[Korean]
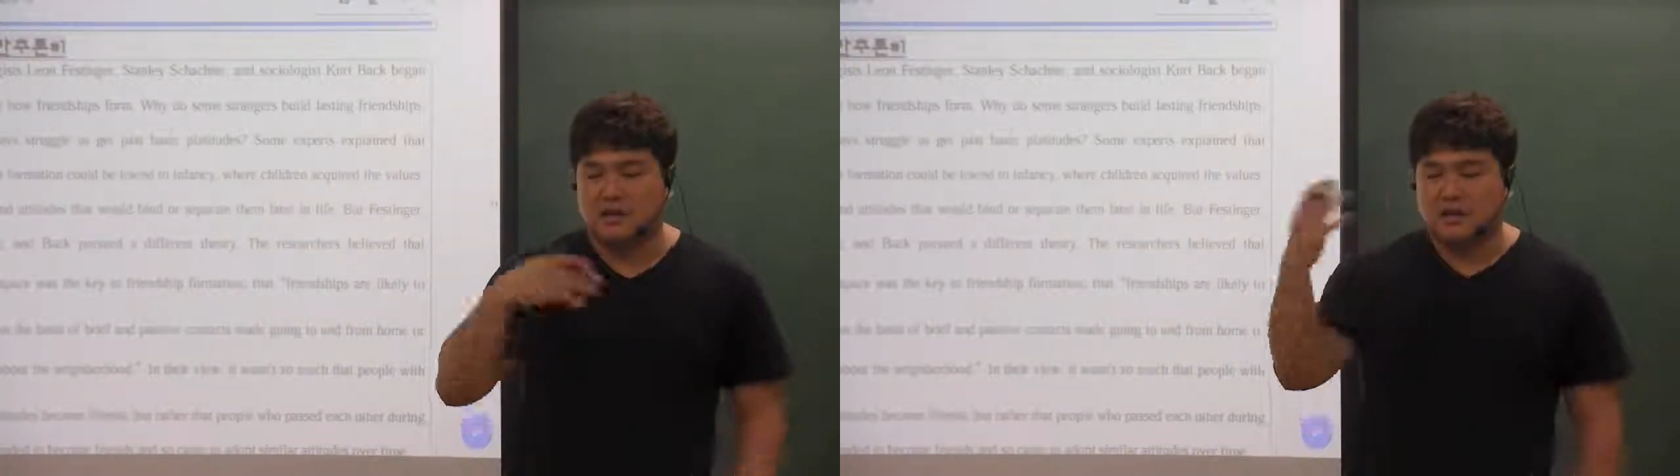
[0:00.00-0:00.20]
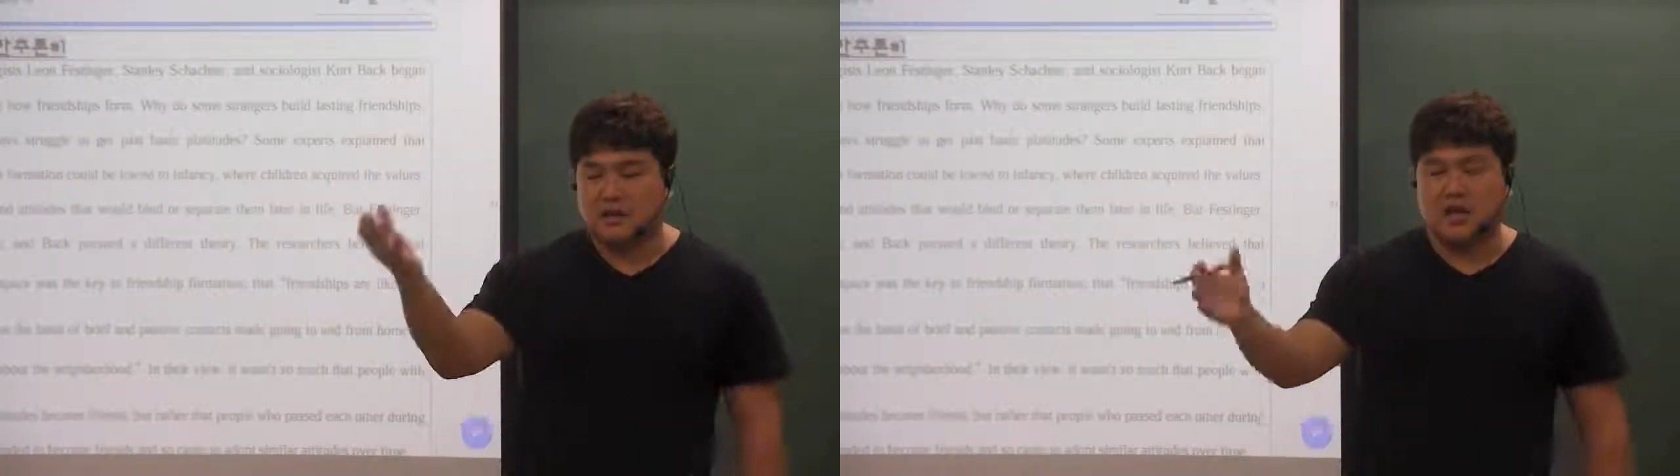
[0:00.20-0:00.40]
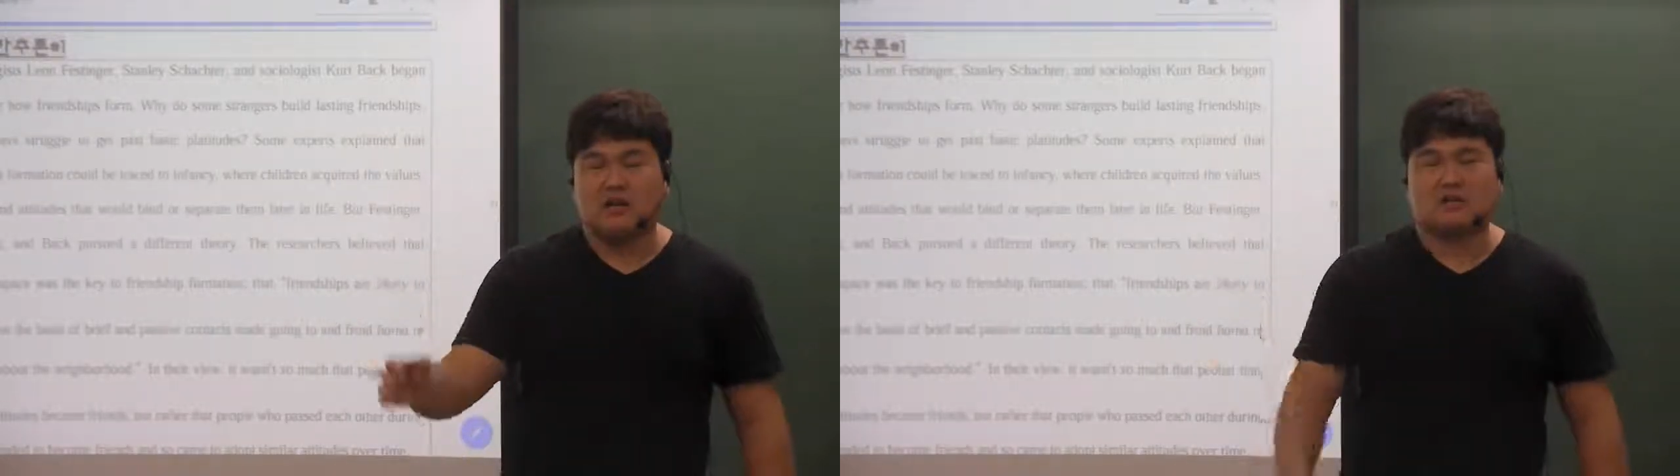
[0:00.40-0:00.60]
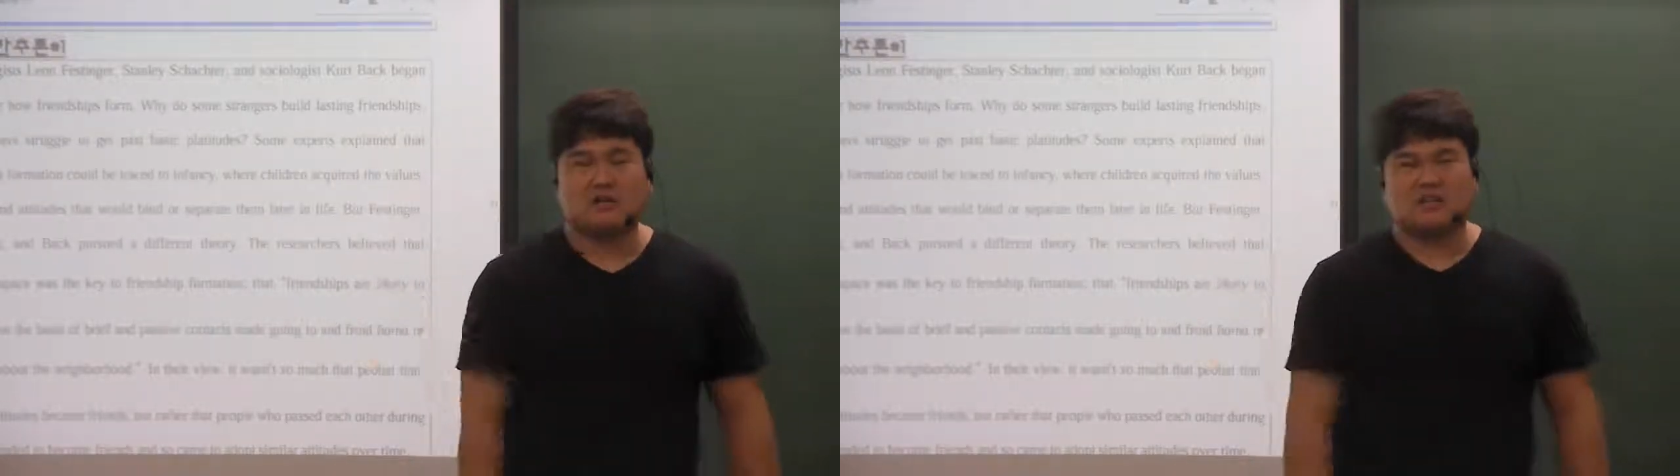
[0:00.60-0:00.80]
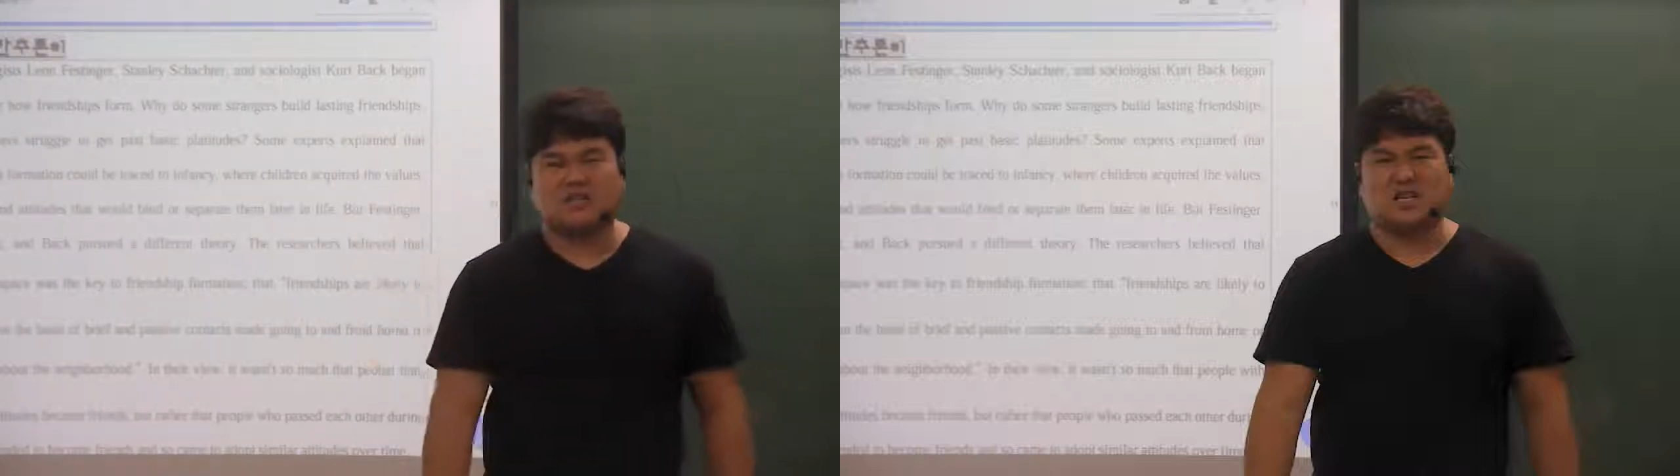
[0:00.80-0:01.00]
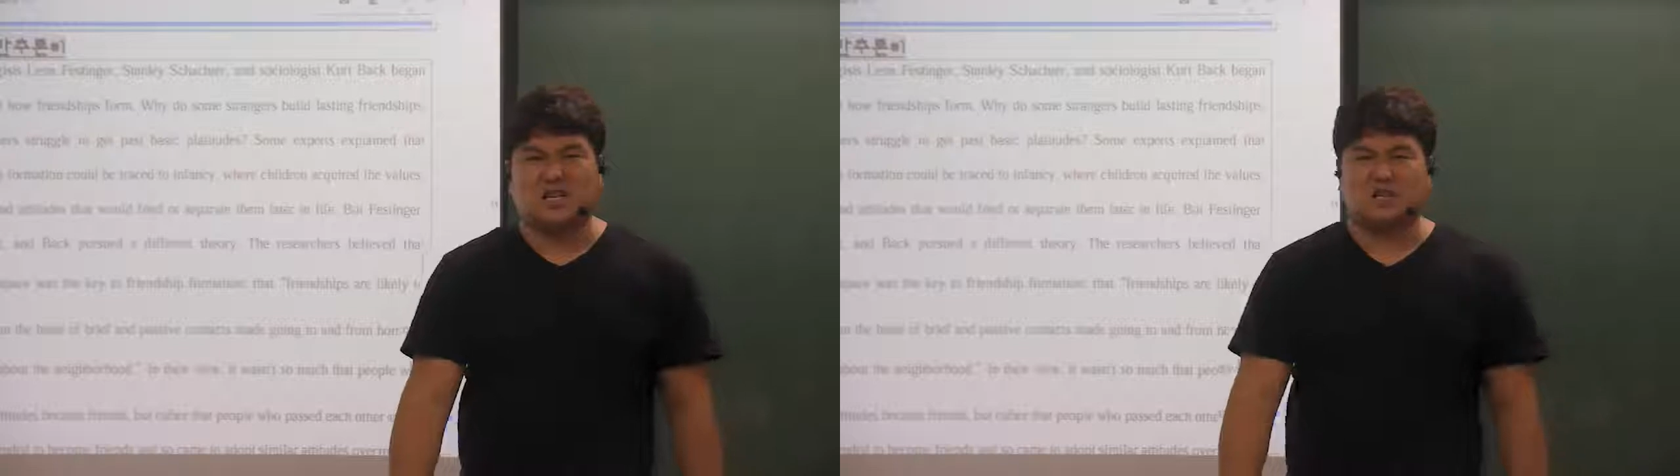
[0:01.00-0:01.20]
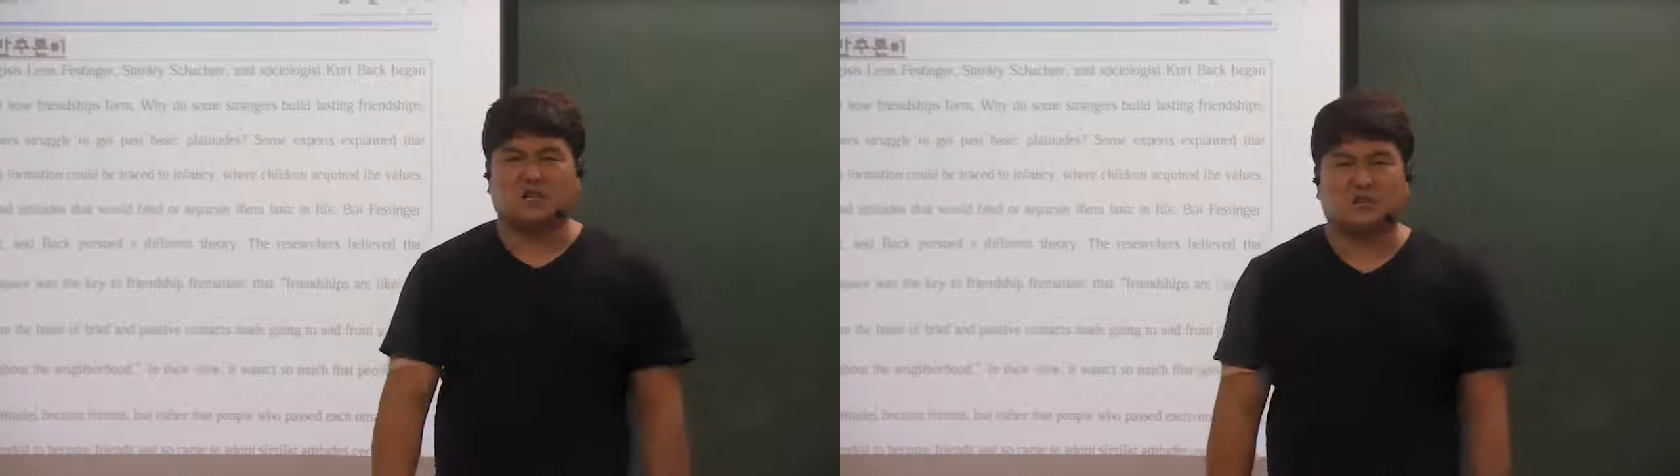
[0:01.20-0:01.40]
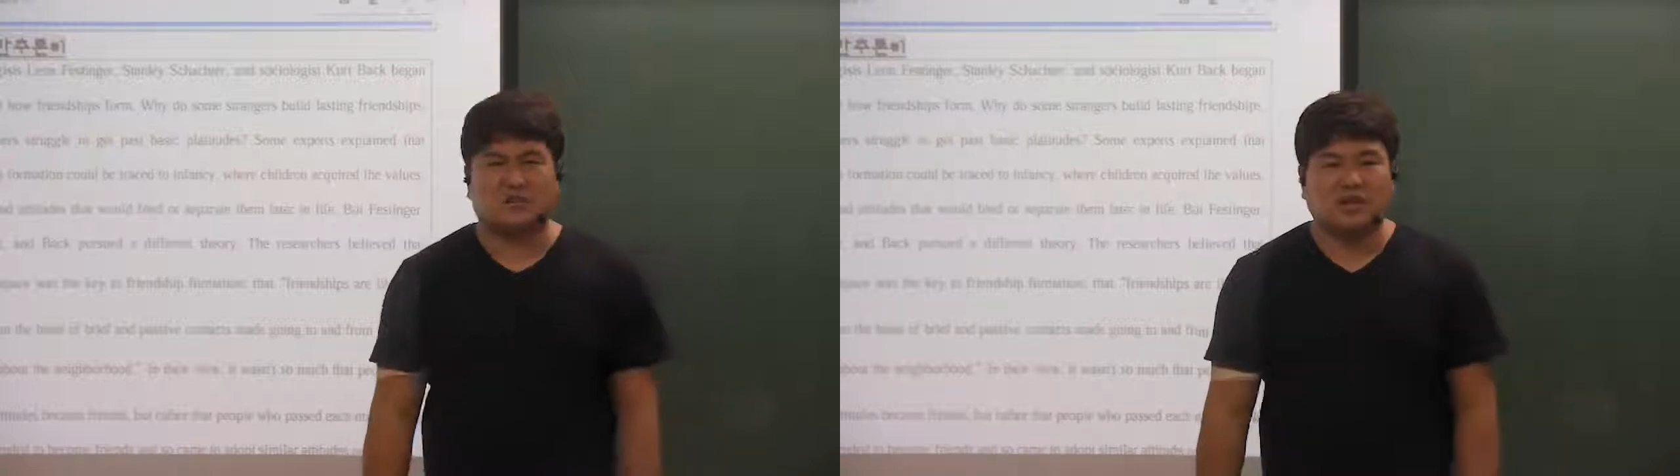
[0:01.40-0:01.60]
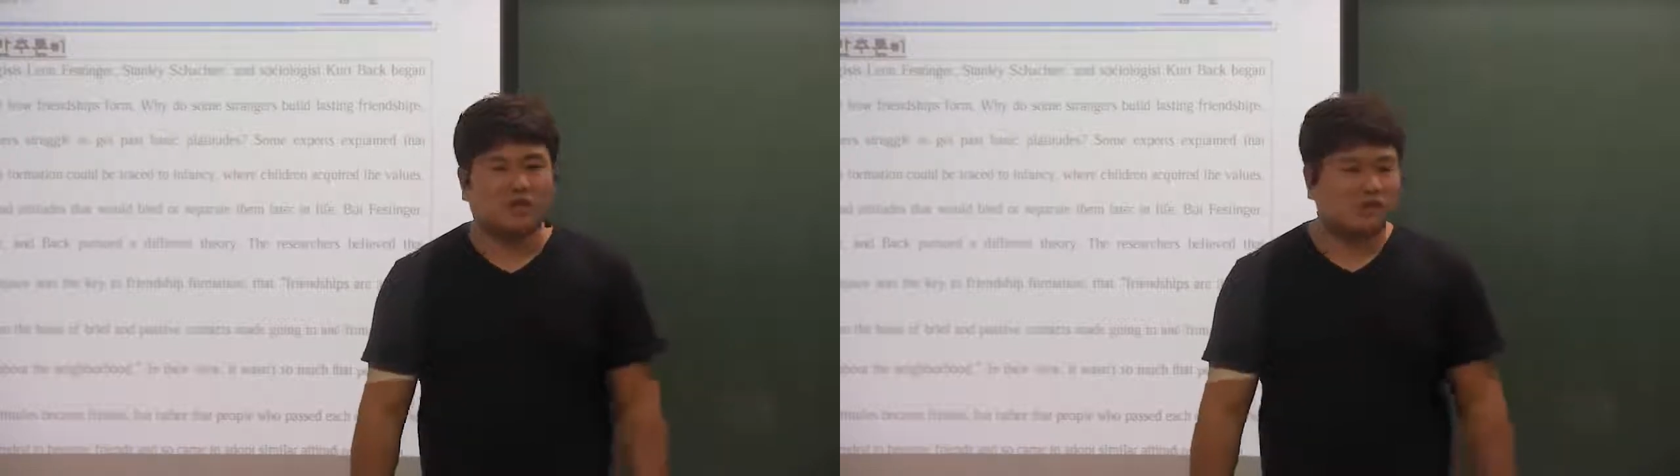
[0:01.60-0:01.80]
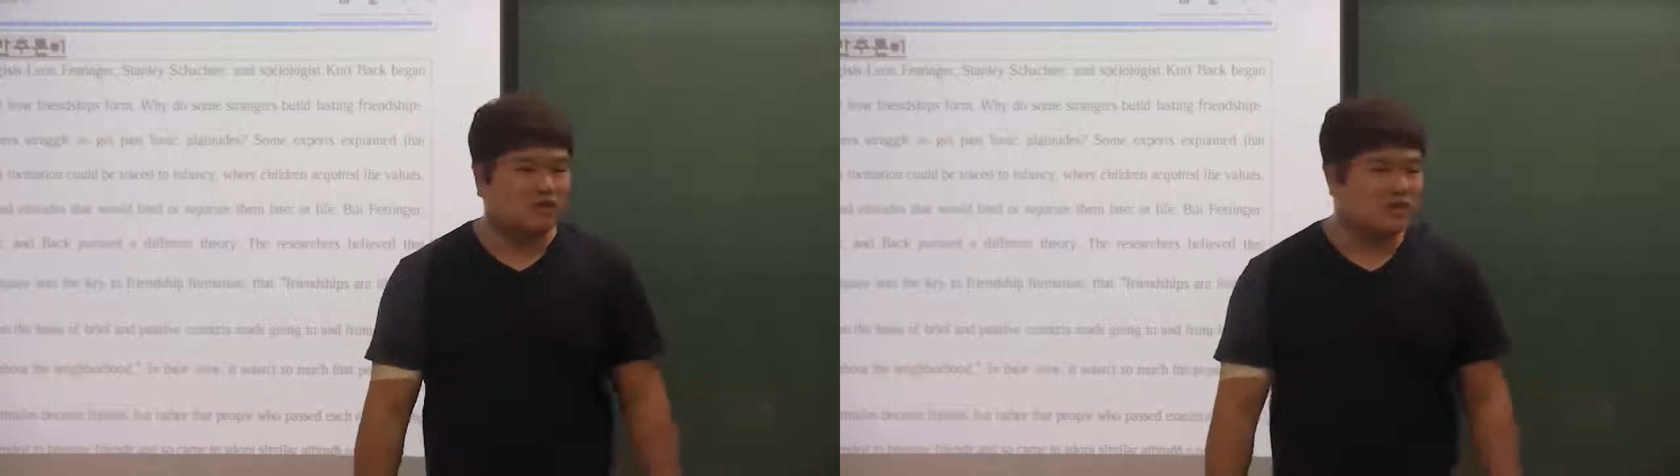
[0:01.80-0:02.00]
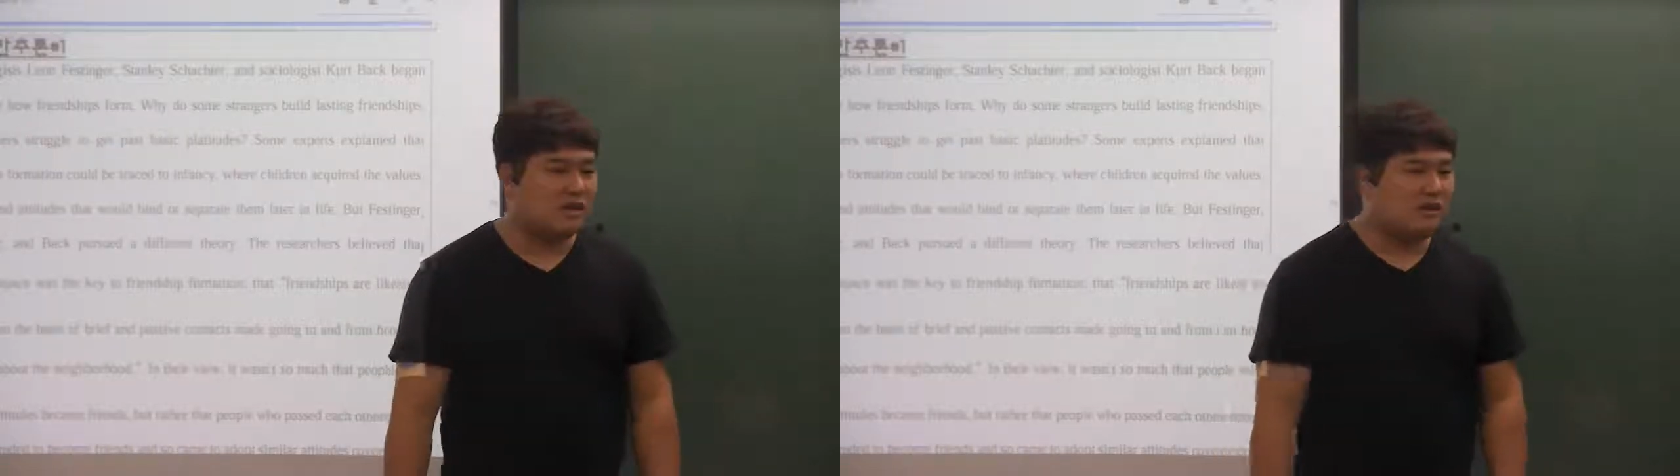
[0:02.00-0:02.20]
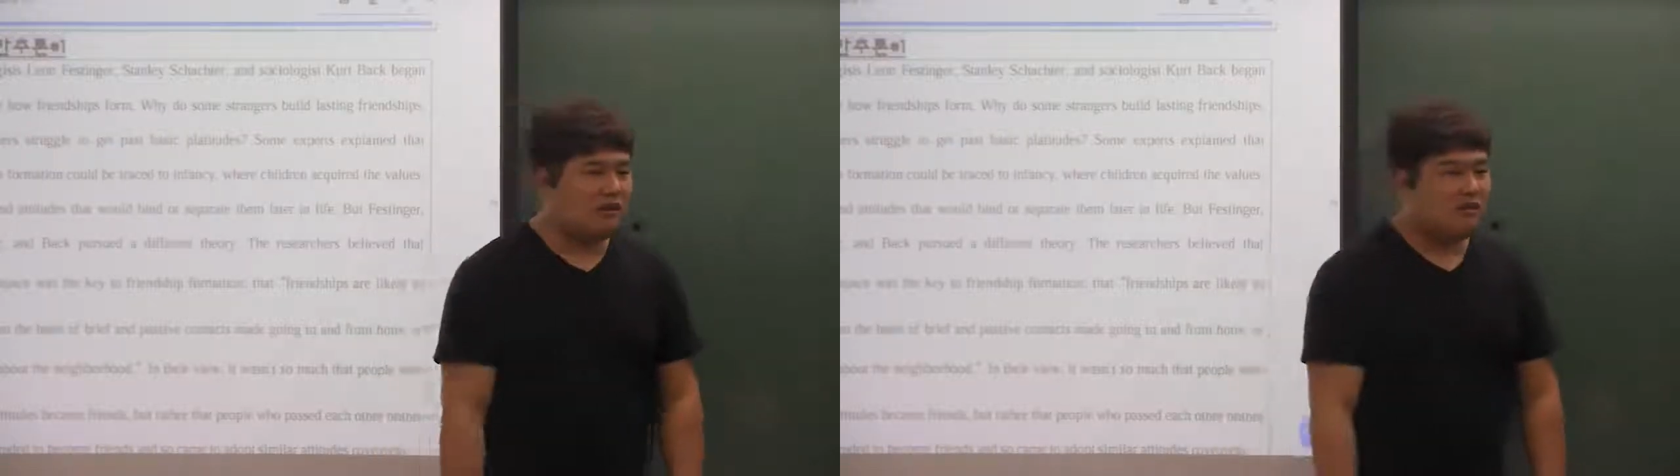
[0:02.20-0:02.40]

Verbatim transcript: 대학은 그렇지가 않죠. 대학은 어떻게 돼요?